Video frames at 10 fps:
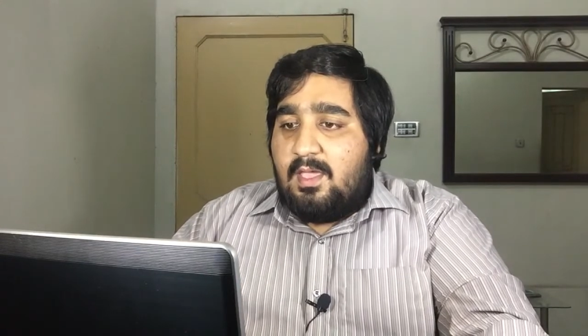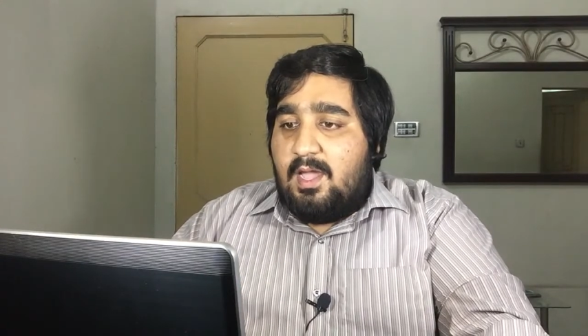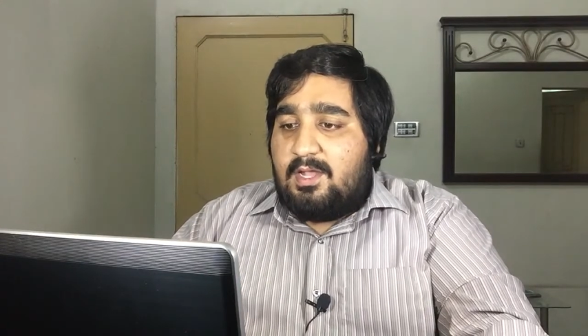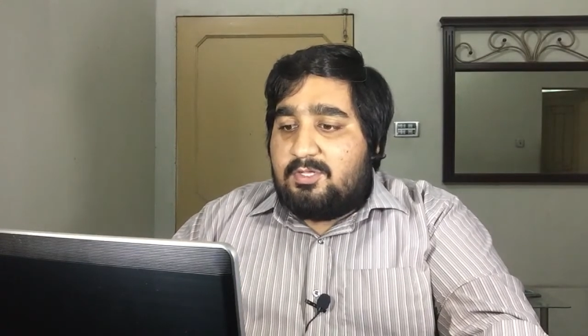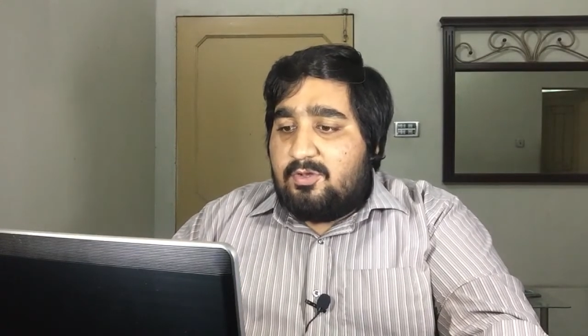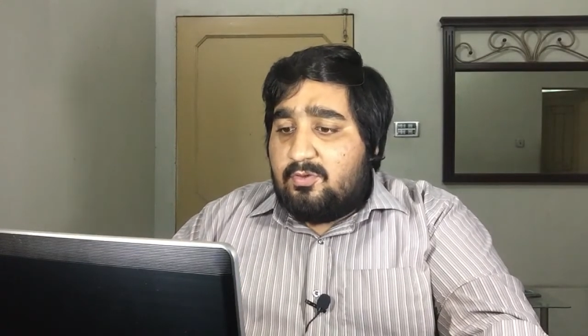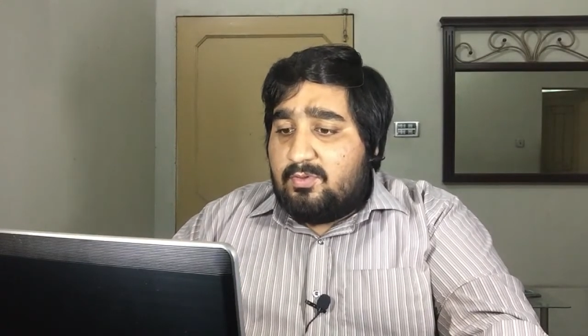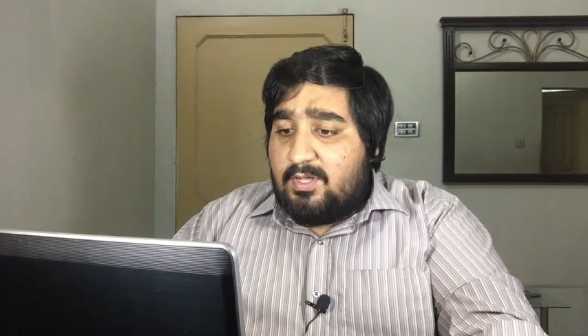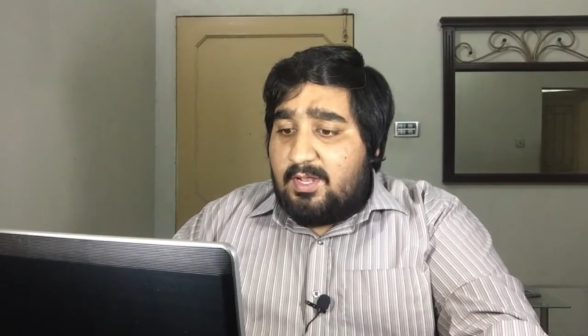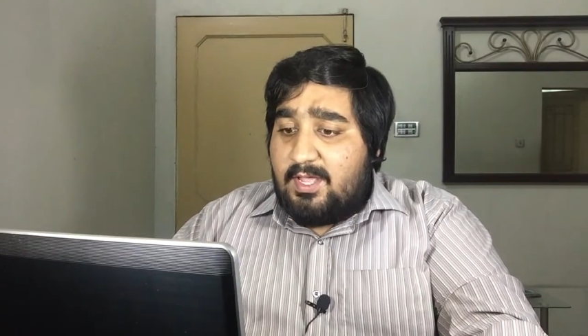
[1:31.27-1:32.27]
अगली जो न्यूज़
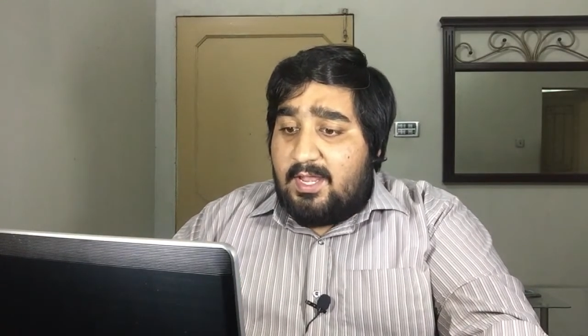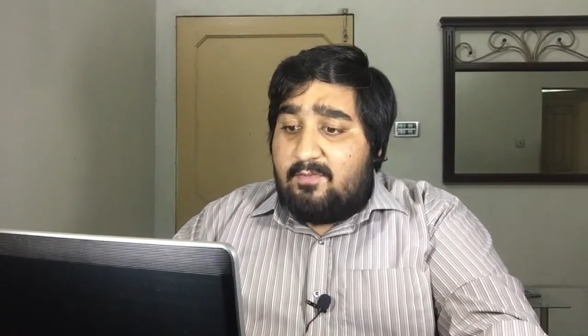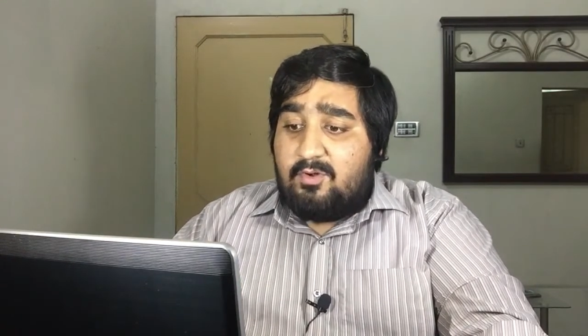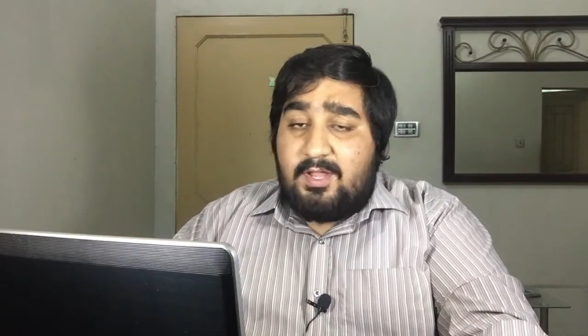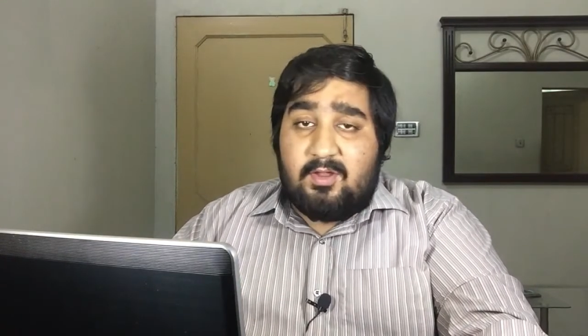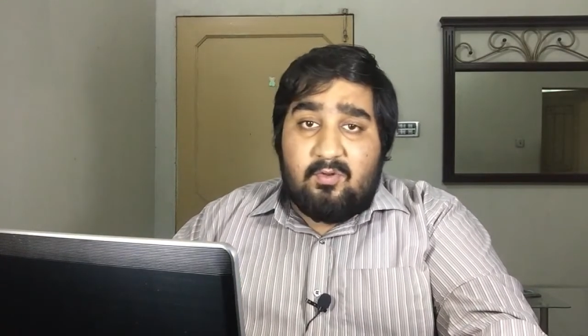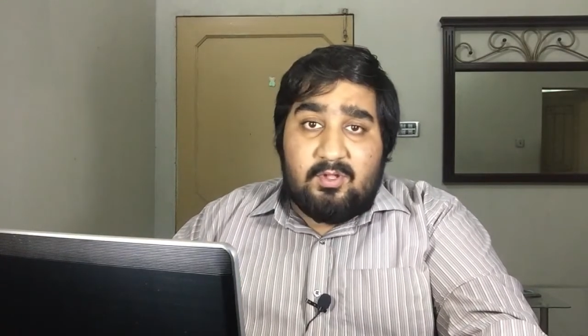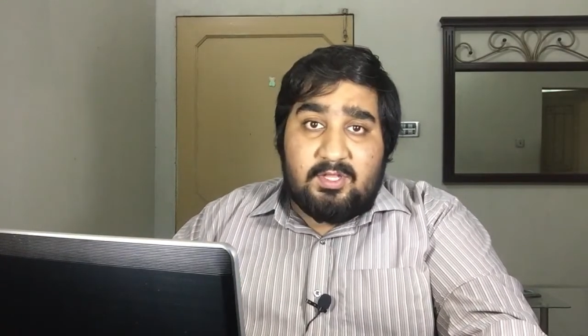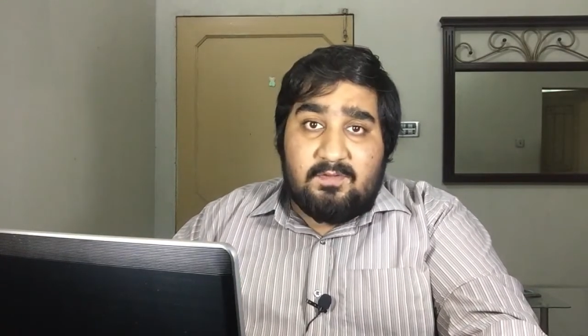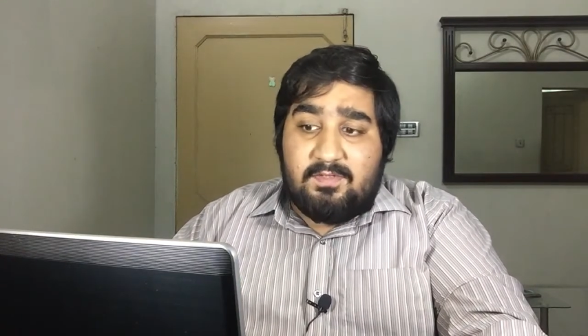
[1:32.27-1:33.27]
निकल के आ रही है वो टेक्नो की
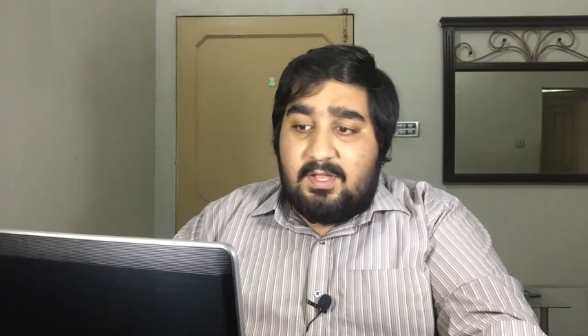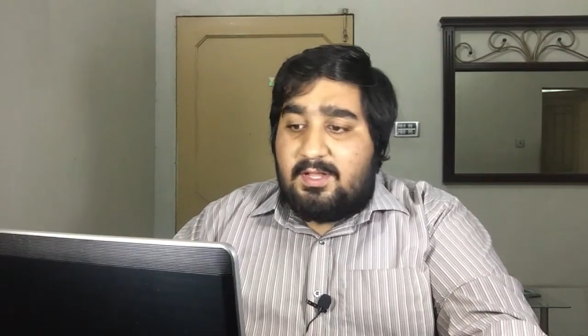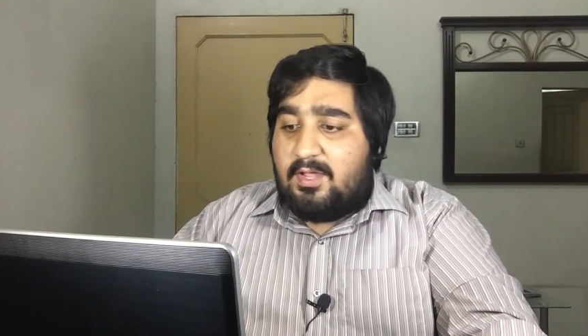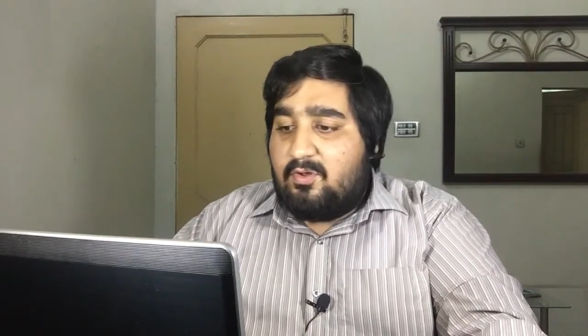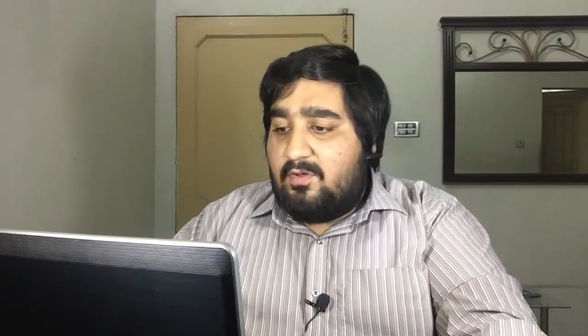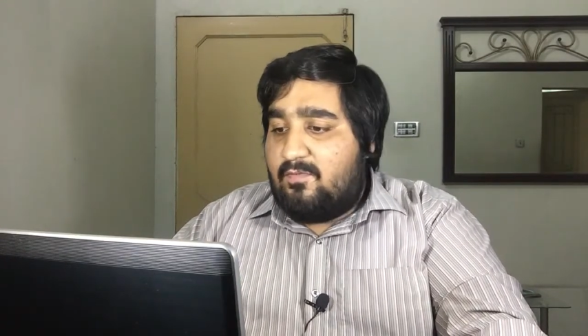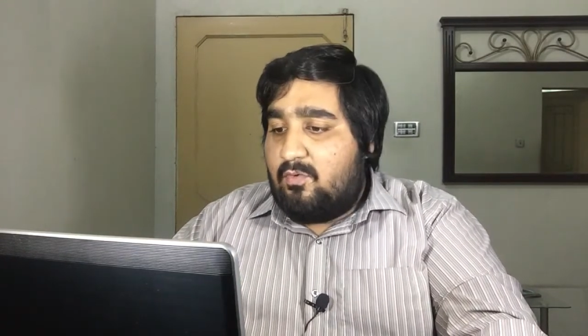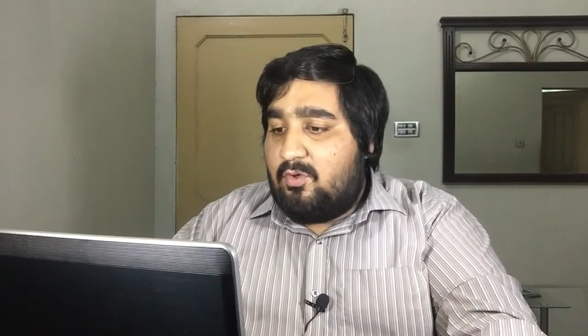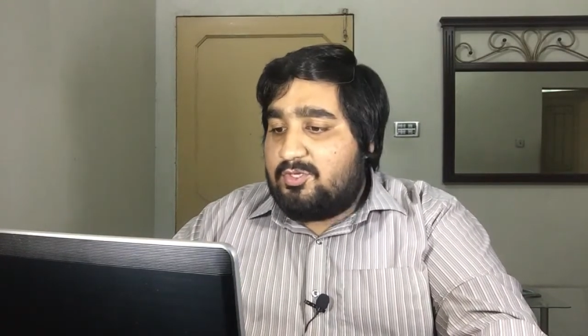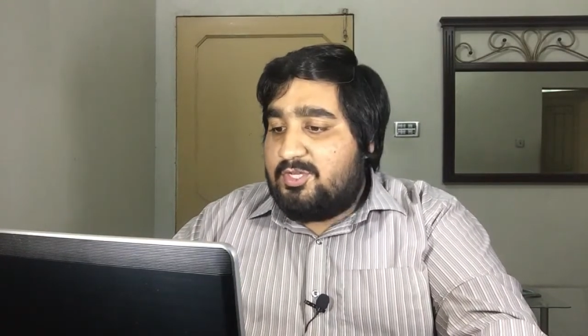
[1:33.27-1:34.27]
तरफ से है टेक्नो ने
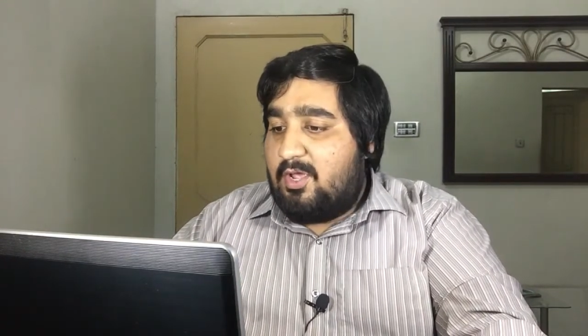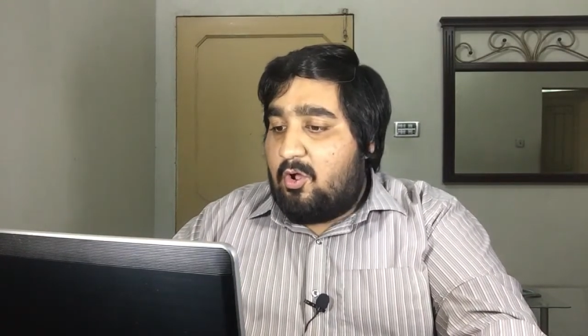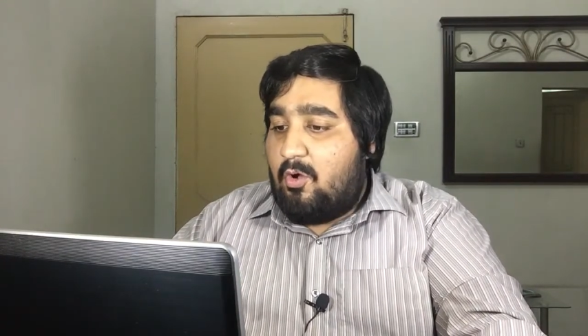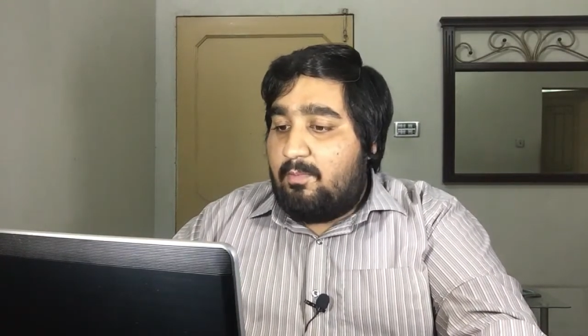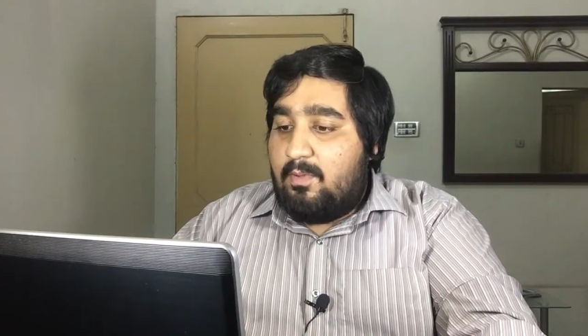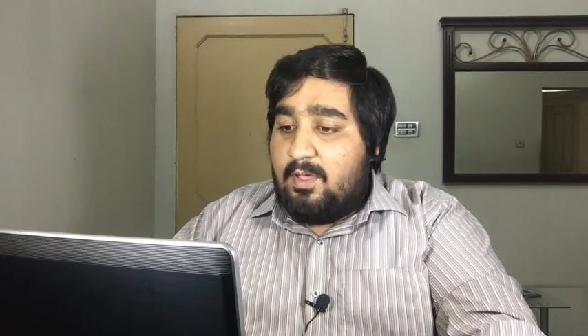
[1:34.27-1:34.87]
फ़ोन लॉन्च किया कॉम